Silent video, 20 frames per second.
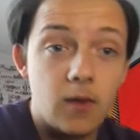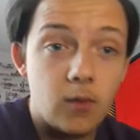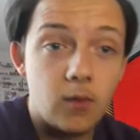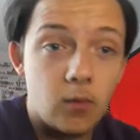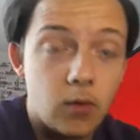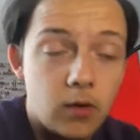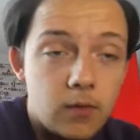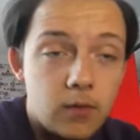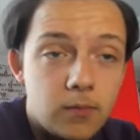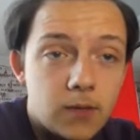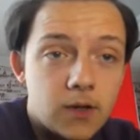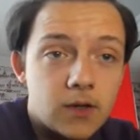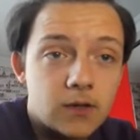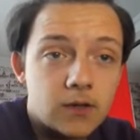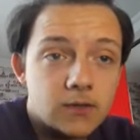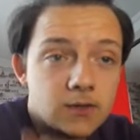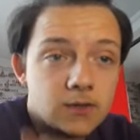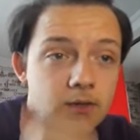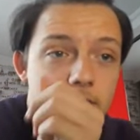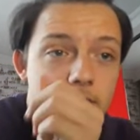Aman
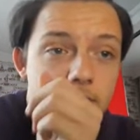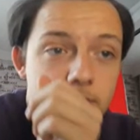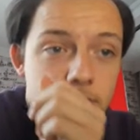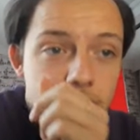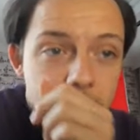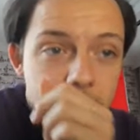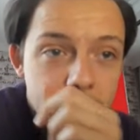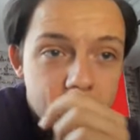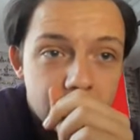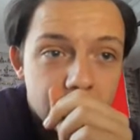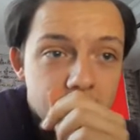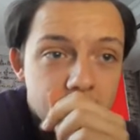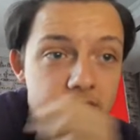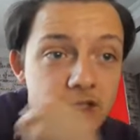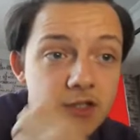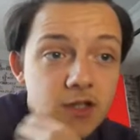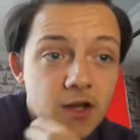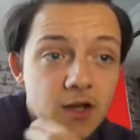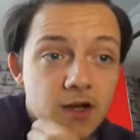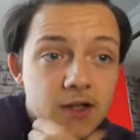Allah'ım.
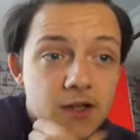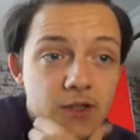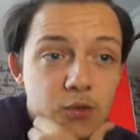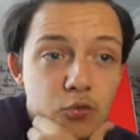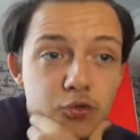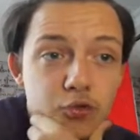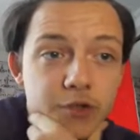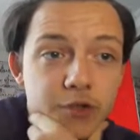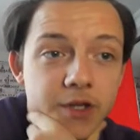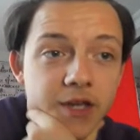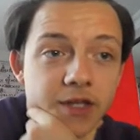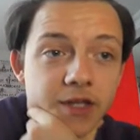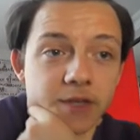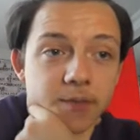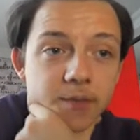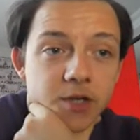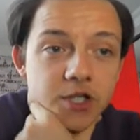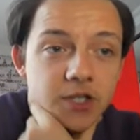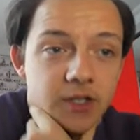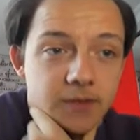8 dakikada 3 direk
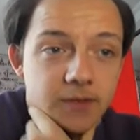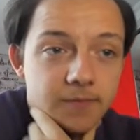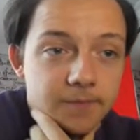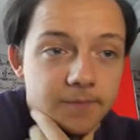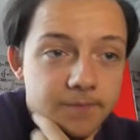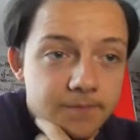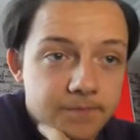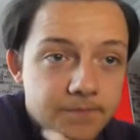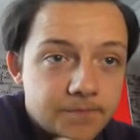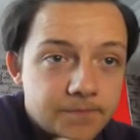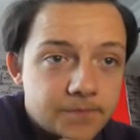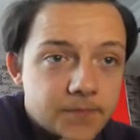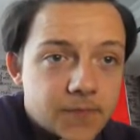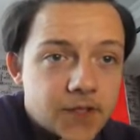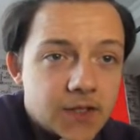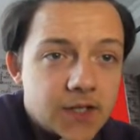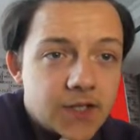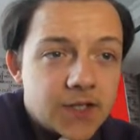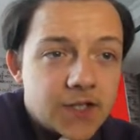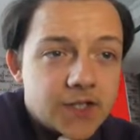maçta.
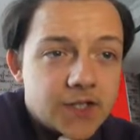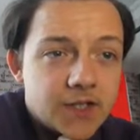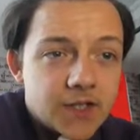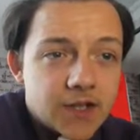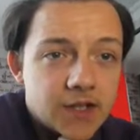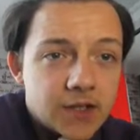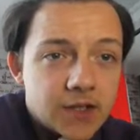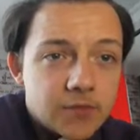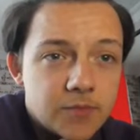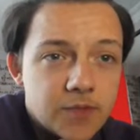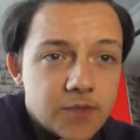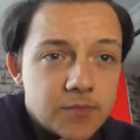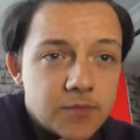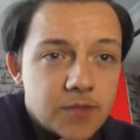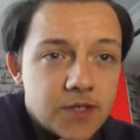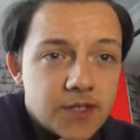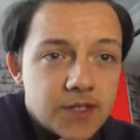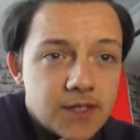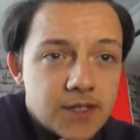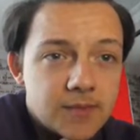İkisi rakibimizin
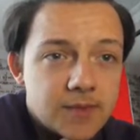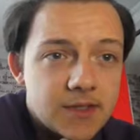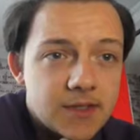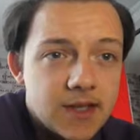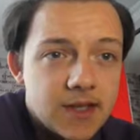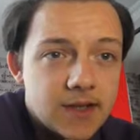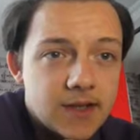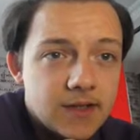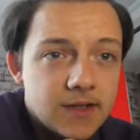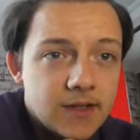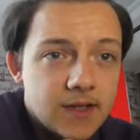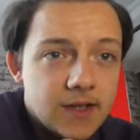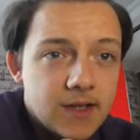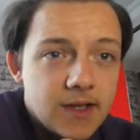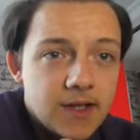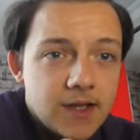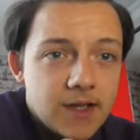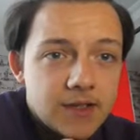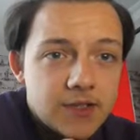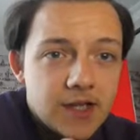birisi bizden.
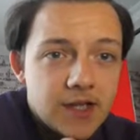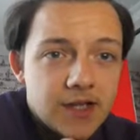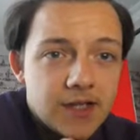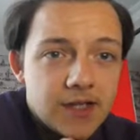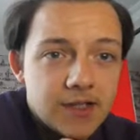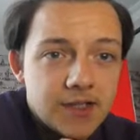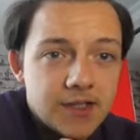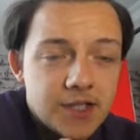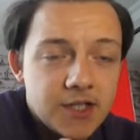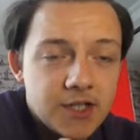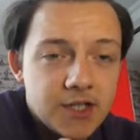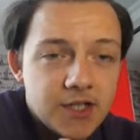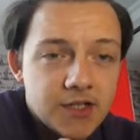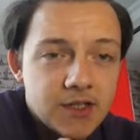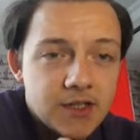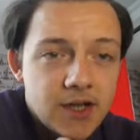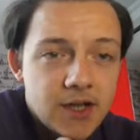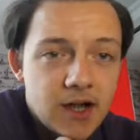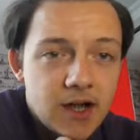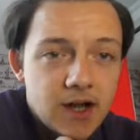Jack Grealish
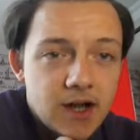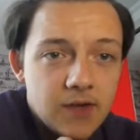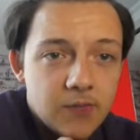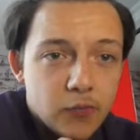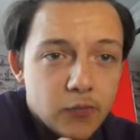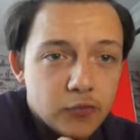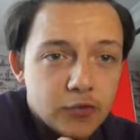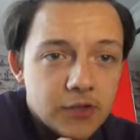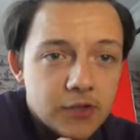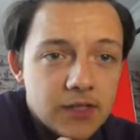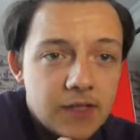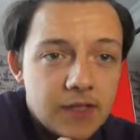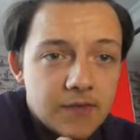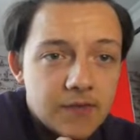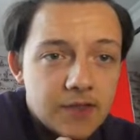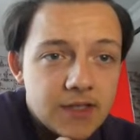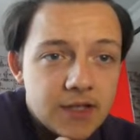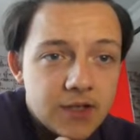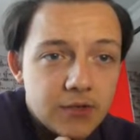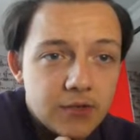kaçırdı. Alfonso
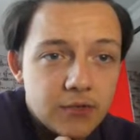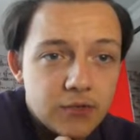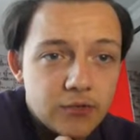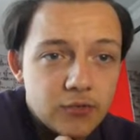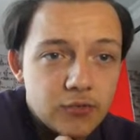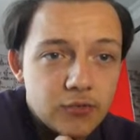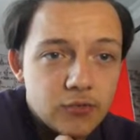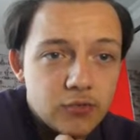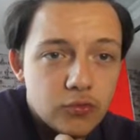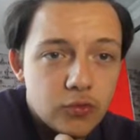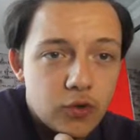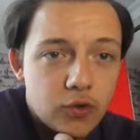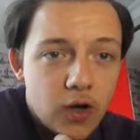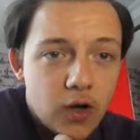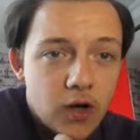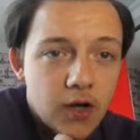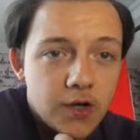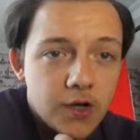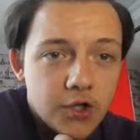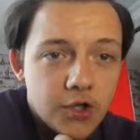Davies'e gidiyoruz.
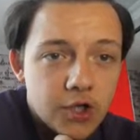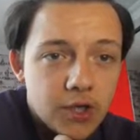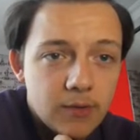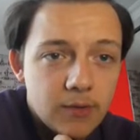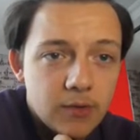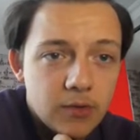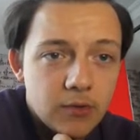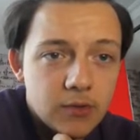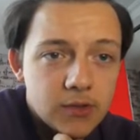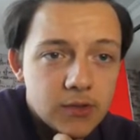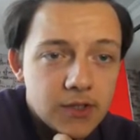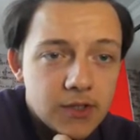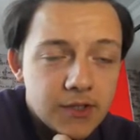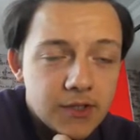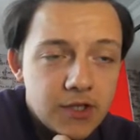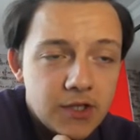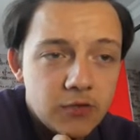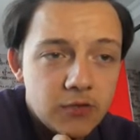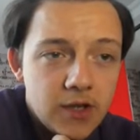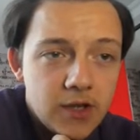Harika bir oradan
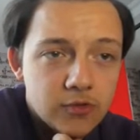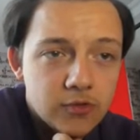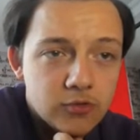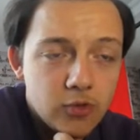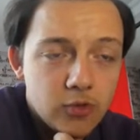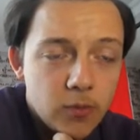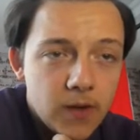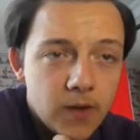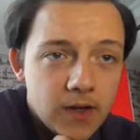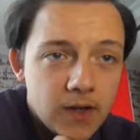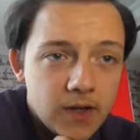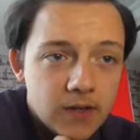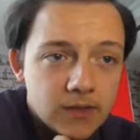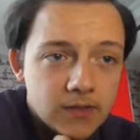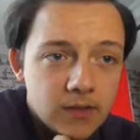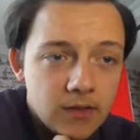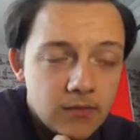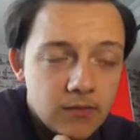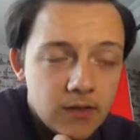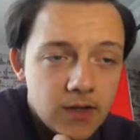Niguez topa kalktı
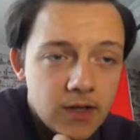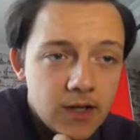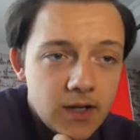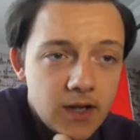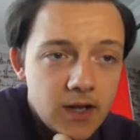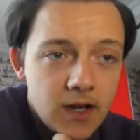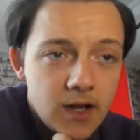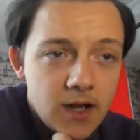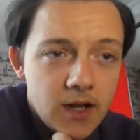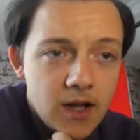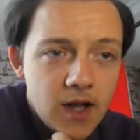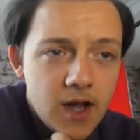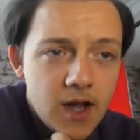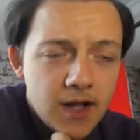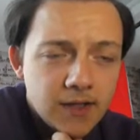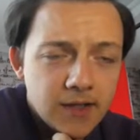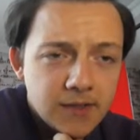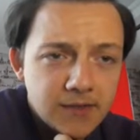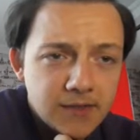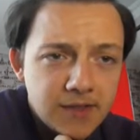havaya.
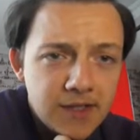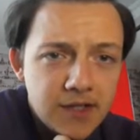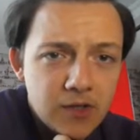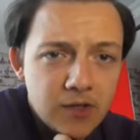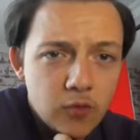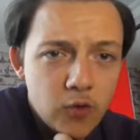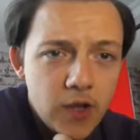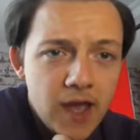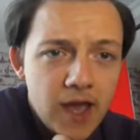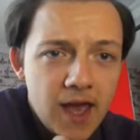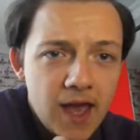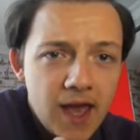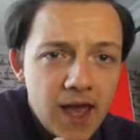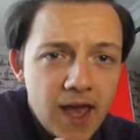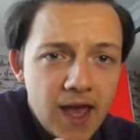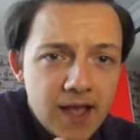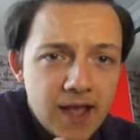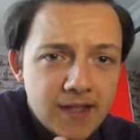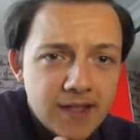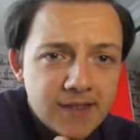
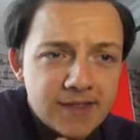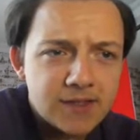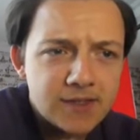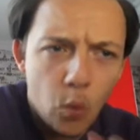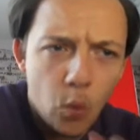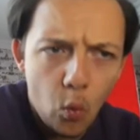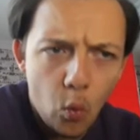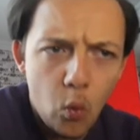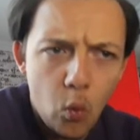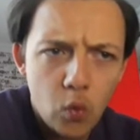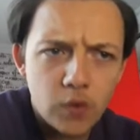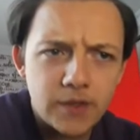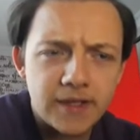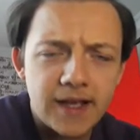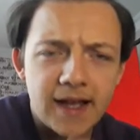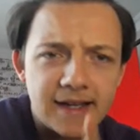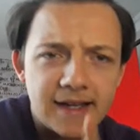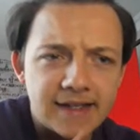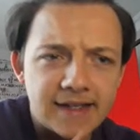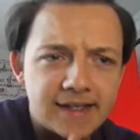Niguez gol
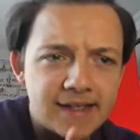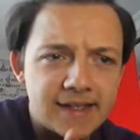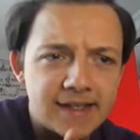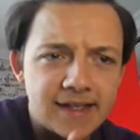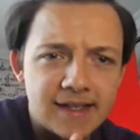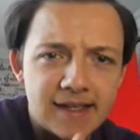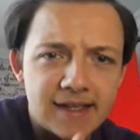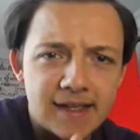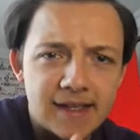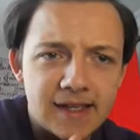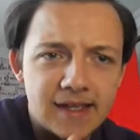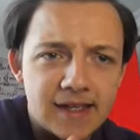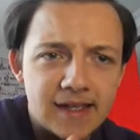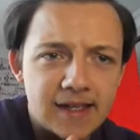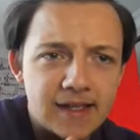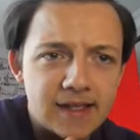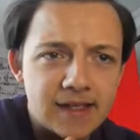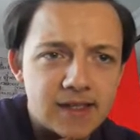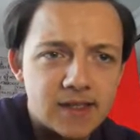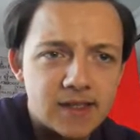
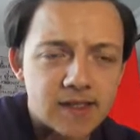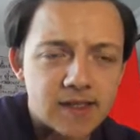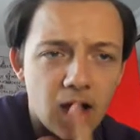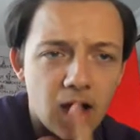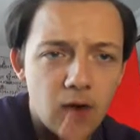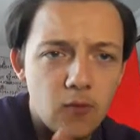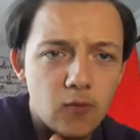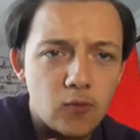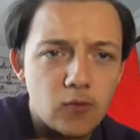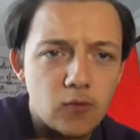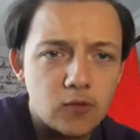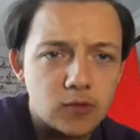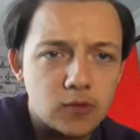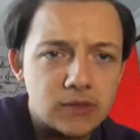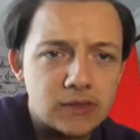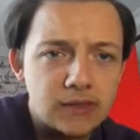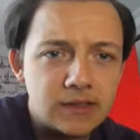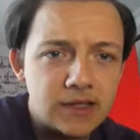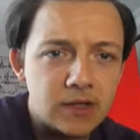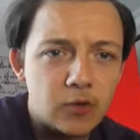geldi. Saul
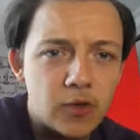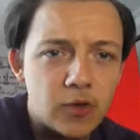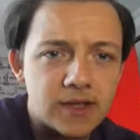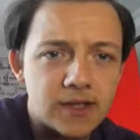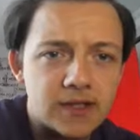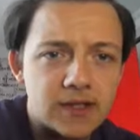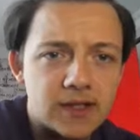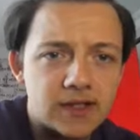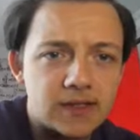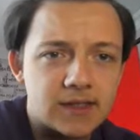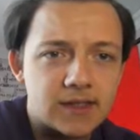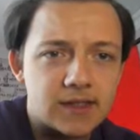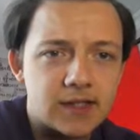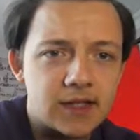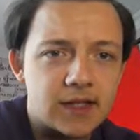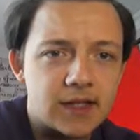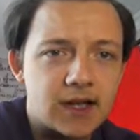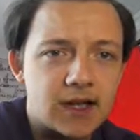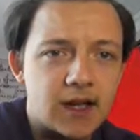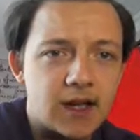Niguez attı.
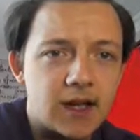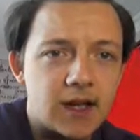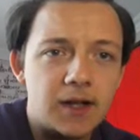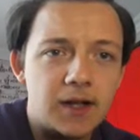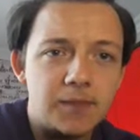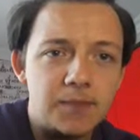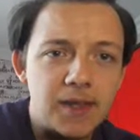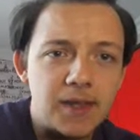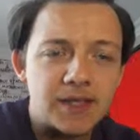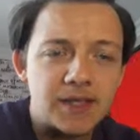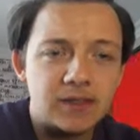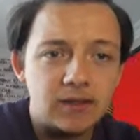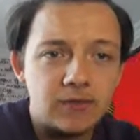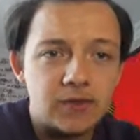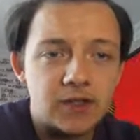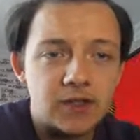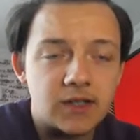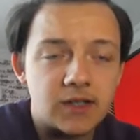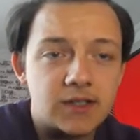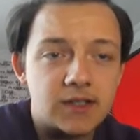
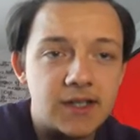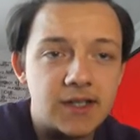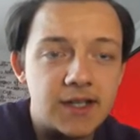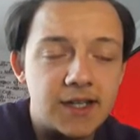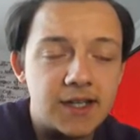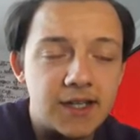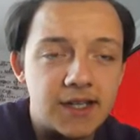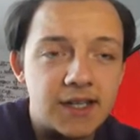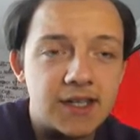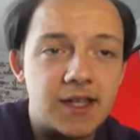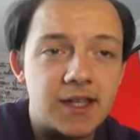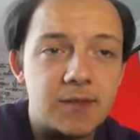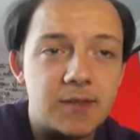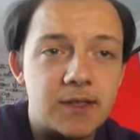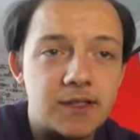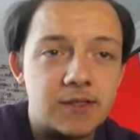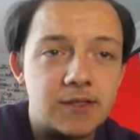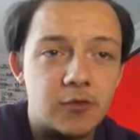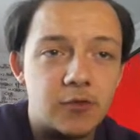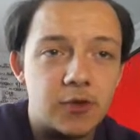1-0. 42'de
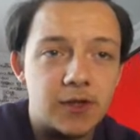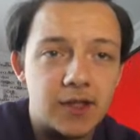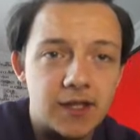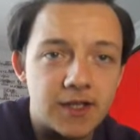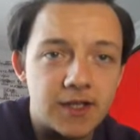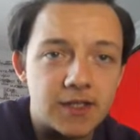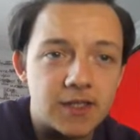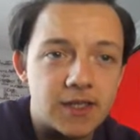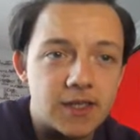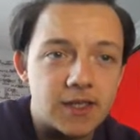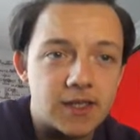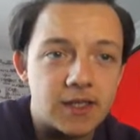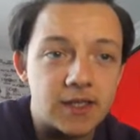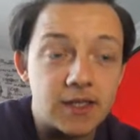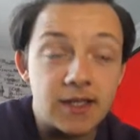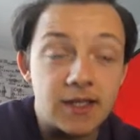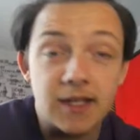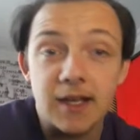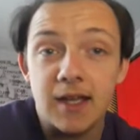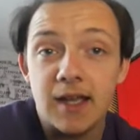1-0 öne geçtik.
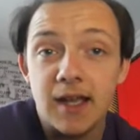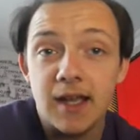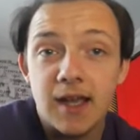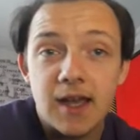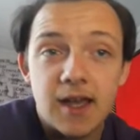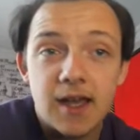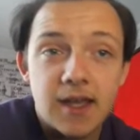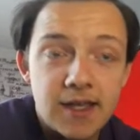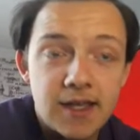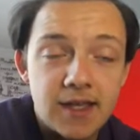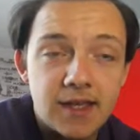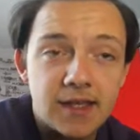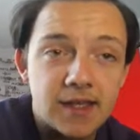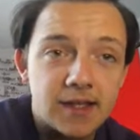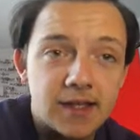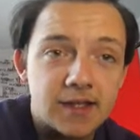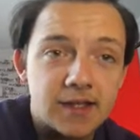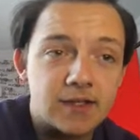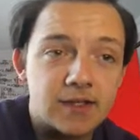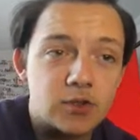Yine ilk
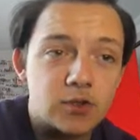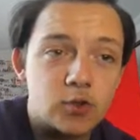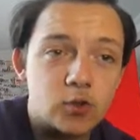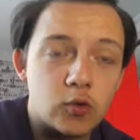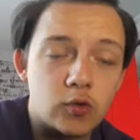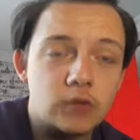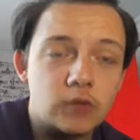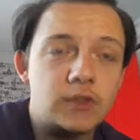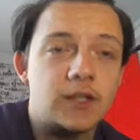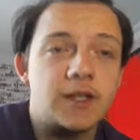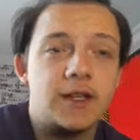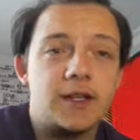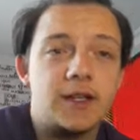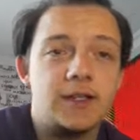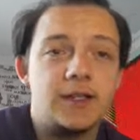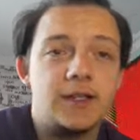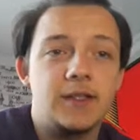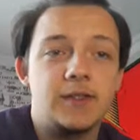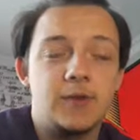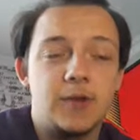yarının son
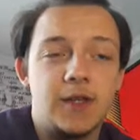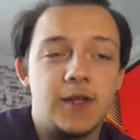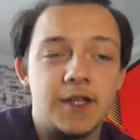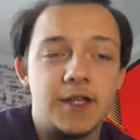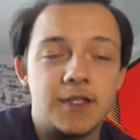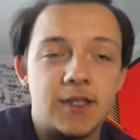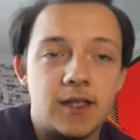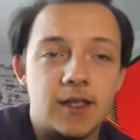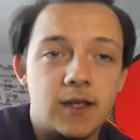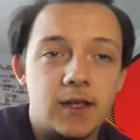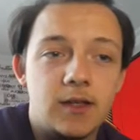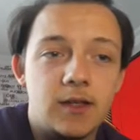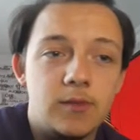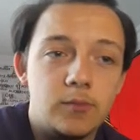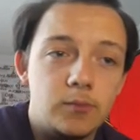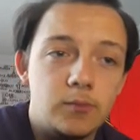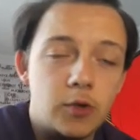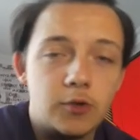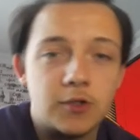dakikalarında öne geçtik. Bir